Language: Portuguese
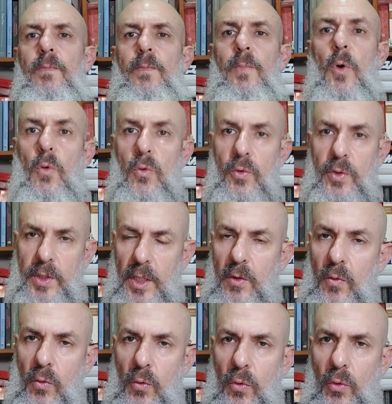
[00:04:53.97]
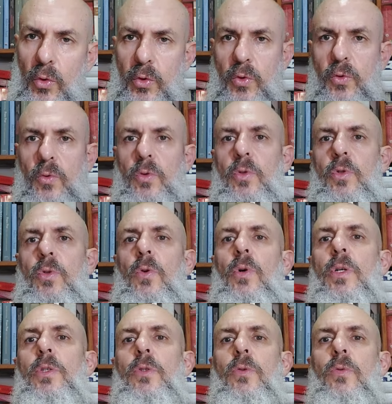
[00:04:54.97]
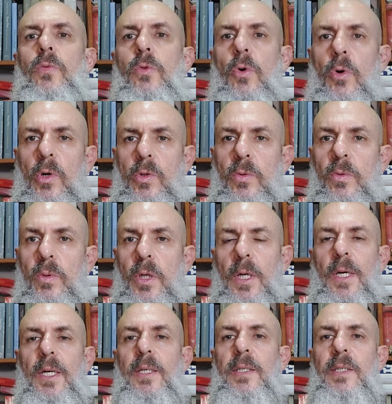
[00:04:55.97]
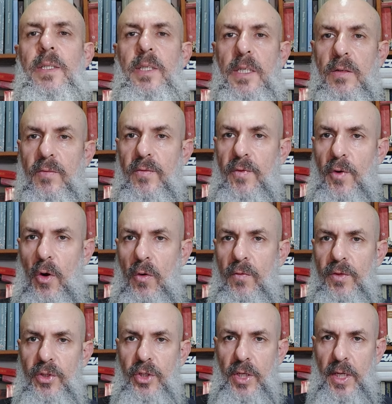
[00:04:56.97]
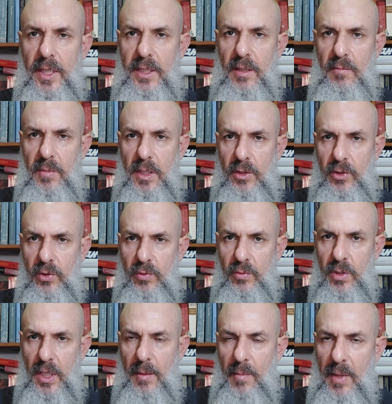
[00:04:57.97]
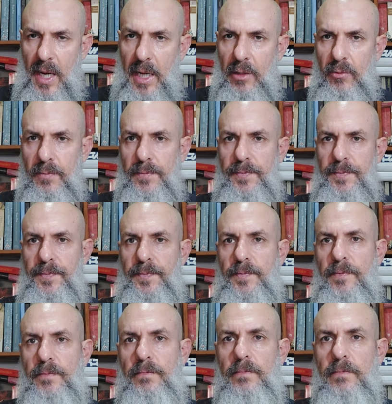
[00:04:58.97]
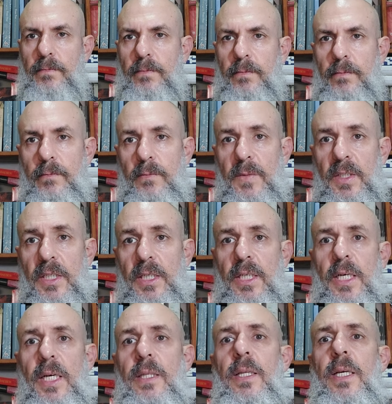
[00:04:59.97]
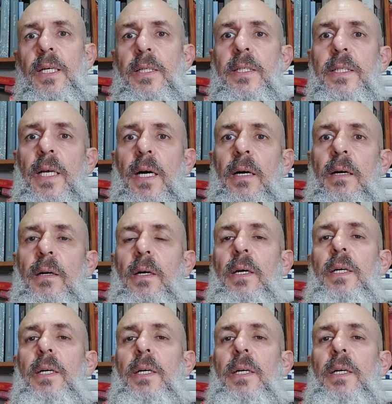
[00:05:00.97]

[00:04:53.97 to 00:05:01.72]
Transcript: poucos recursos, onde o dono se envolve diretamente no trabalho. E é nessa,